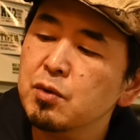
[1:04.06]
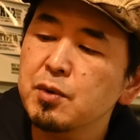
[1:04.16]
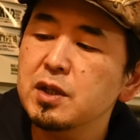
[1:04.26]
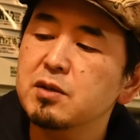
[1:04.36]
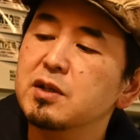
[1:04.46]
ンの
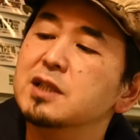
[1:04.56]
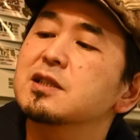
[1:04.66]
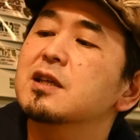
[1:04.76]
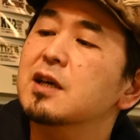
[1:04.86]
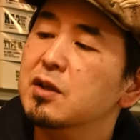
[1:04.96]
ボディのやつ
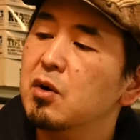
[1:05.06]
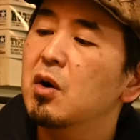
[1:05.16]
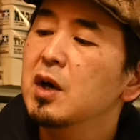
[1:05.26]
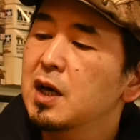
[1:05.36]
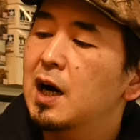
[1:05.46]
なんだけ
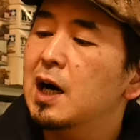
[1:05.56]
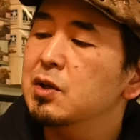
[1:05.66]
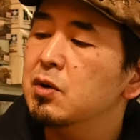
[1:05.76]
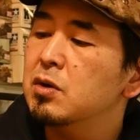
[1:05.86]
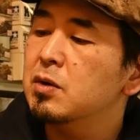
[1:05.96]
ど、あ
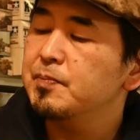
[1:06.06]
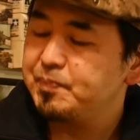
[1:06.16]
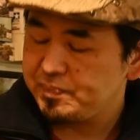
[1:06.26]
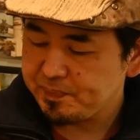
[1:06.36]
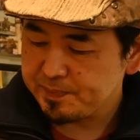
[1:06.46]
の
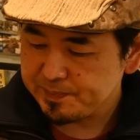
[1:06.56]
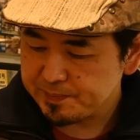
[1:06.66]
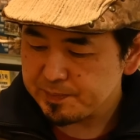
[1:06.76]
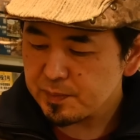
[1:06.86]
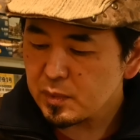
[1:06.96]

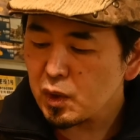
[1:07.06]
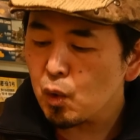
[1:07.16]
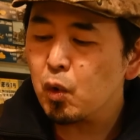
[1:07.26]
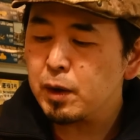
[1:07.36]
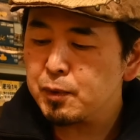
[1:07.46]

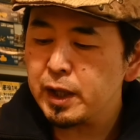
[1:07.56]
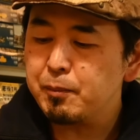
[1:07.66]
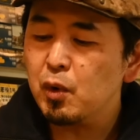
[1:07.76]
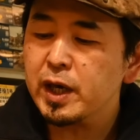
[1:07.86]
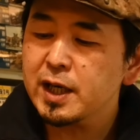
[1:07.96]
これもね
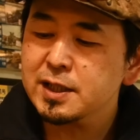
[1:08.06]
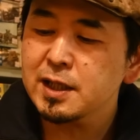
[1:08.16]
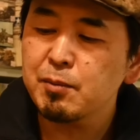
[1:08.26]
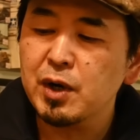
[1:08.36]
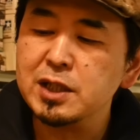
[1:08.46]
模型屋さ
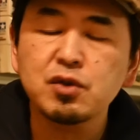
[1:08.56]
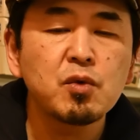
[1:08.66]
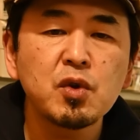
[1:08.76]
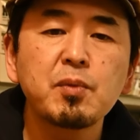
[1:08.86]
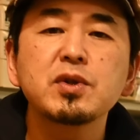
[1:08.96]
んでも
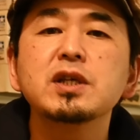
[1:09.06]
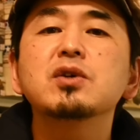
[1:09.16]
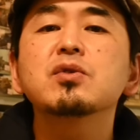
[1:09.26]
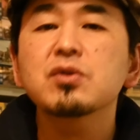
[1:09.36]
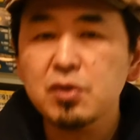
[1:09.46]
ラジコンのボディ
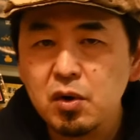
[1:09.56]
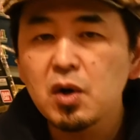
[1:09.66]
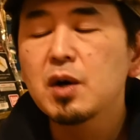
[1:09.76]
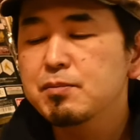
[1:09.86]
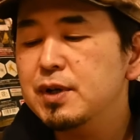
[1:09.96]
用と
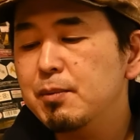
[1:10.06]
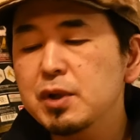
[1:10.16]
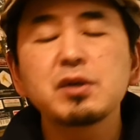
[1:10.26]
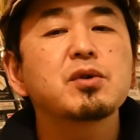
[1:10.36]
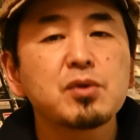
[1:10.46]

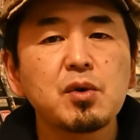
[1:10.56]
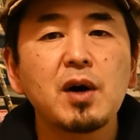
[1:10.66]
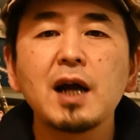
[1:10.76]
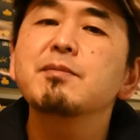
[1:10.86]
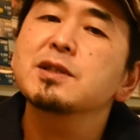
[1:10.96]
プラモデル用と
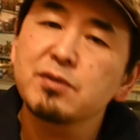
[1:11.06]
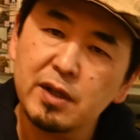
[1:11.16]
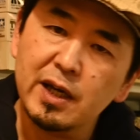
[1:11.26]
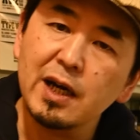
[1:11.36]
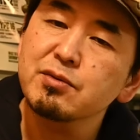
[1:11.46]
ありますの
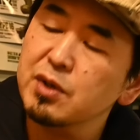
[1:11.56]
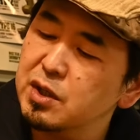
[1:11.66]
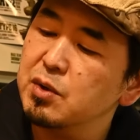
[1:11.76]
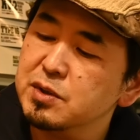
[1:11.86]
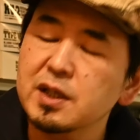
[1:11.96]
で買うと
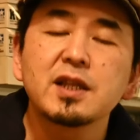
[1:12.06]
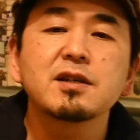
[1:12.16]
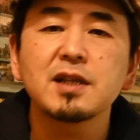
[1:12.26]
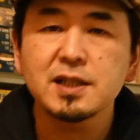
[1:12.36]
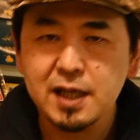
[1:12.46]
き気をつけて
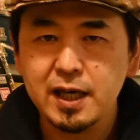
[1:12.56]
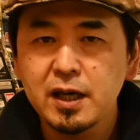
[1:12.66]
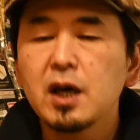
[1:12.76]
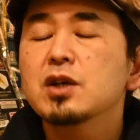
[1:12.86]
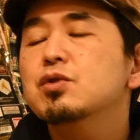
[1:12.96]
ください
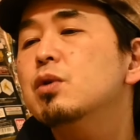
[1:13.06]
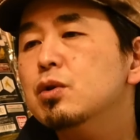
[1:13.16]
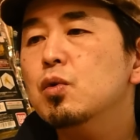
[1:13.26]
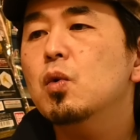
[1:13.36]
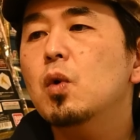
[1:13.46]
それ
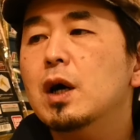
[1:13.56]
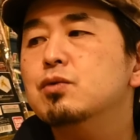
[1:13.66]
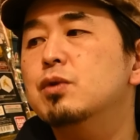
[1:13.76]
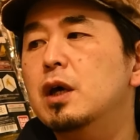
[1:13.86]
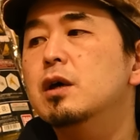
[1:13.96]
とあ
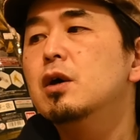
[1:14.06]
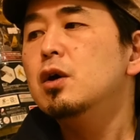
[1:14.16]
とね